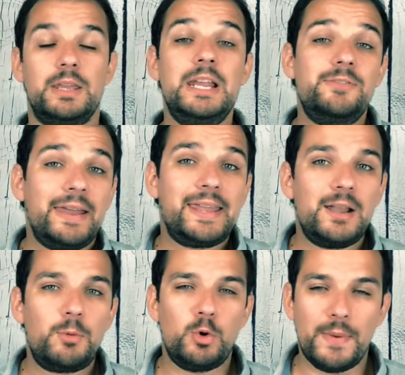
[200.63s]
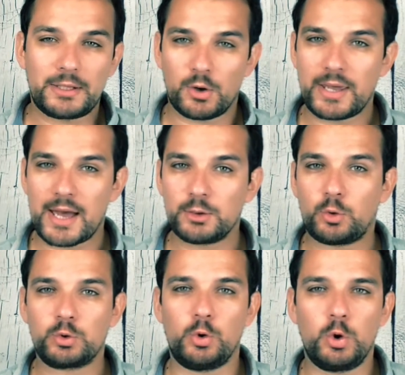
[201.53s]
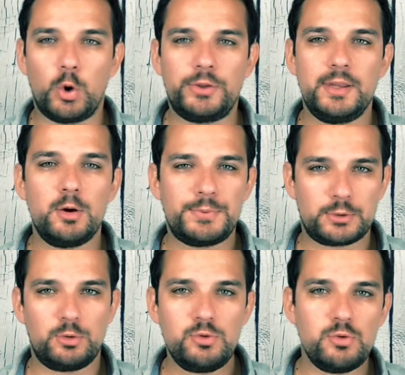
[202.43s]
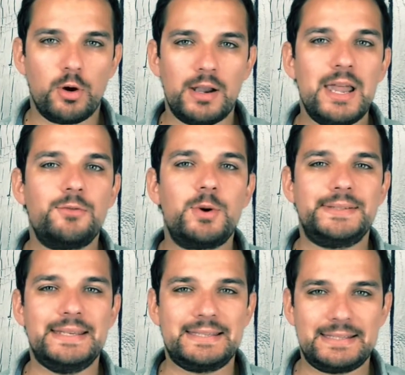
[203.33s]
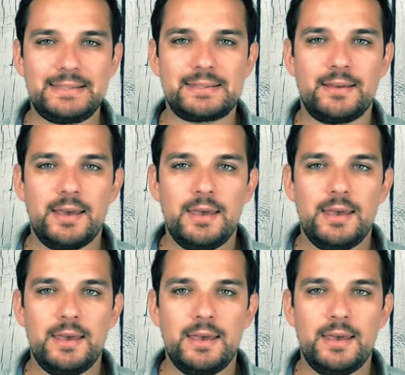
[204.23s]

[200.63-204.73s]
Il va également le mettre en garde contre le côté obscur, la voie des sites,